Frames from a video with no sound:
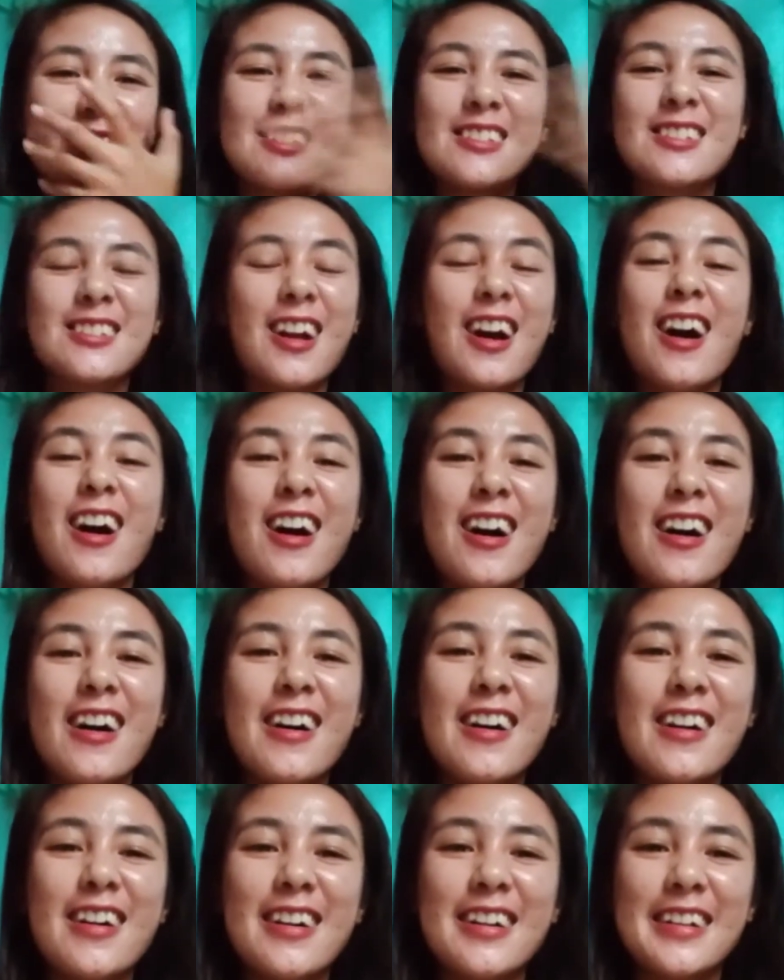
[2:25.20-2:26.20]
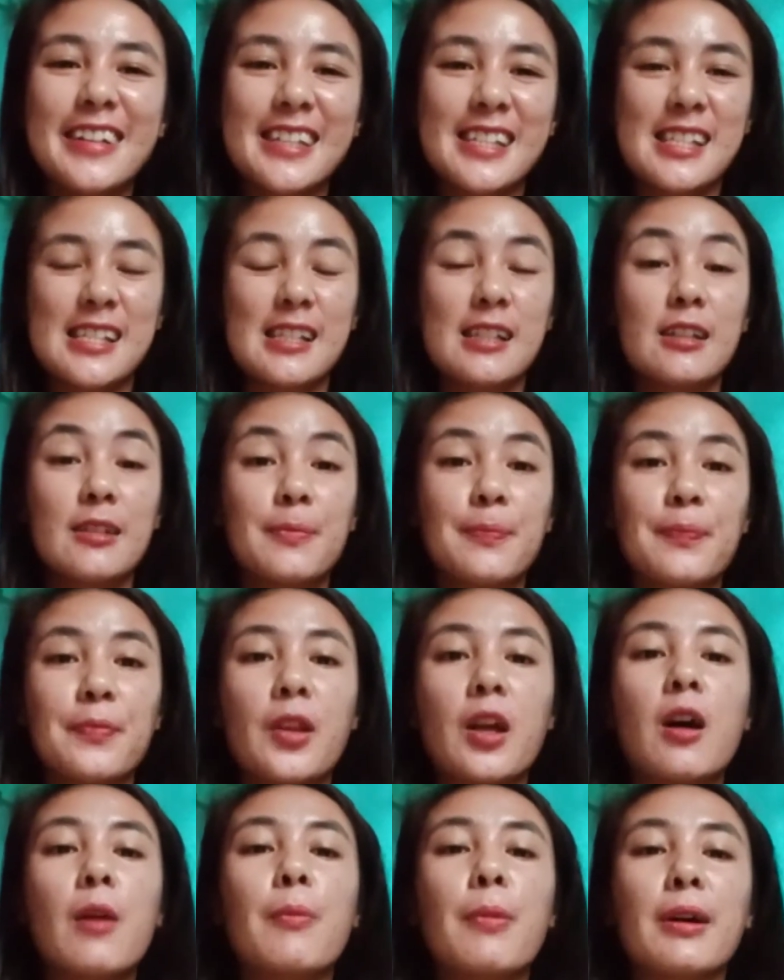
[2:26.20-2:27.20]
Shucks.
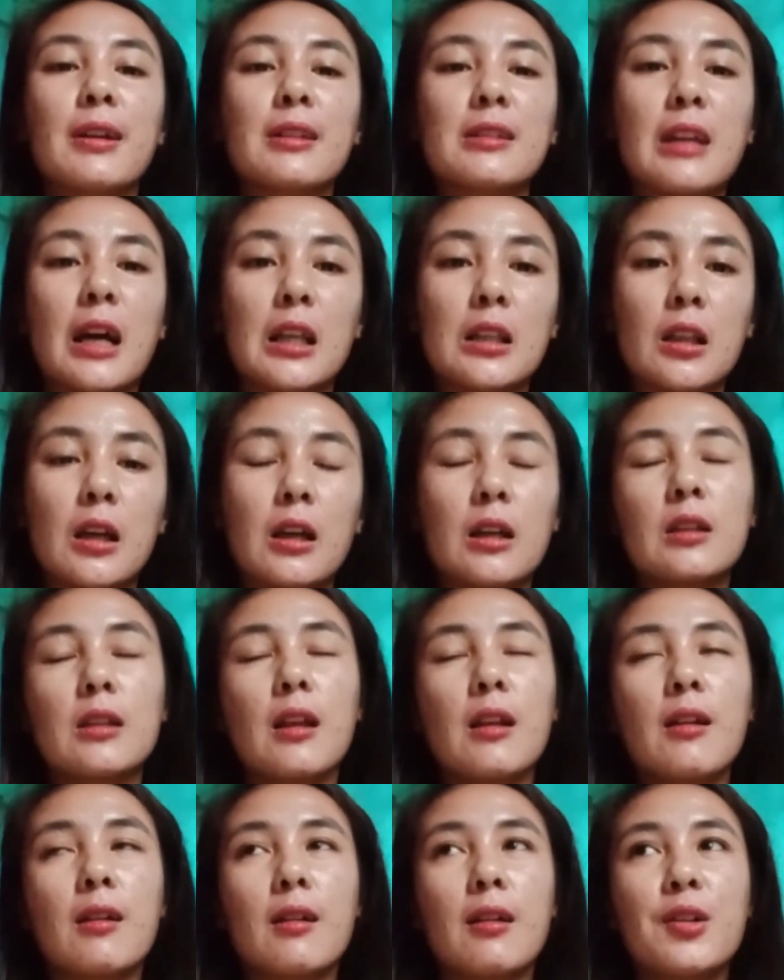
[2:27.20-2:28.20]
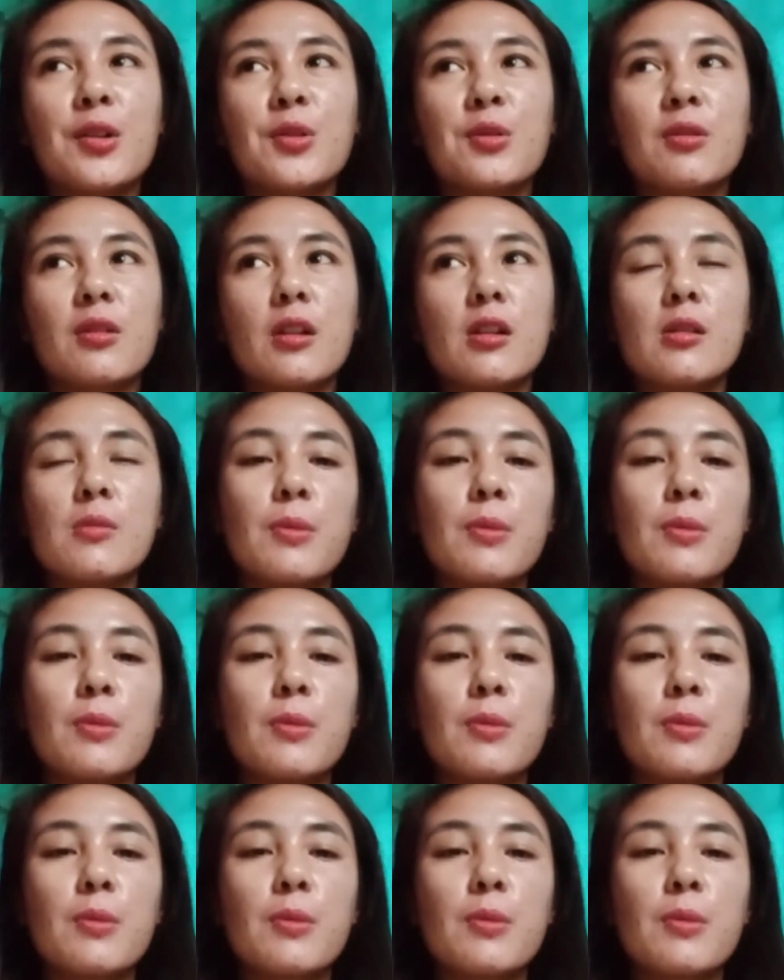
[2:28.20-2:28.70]
Nakapagtataka talaga yun, guys.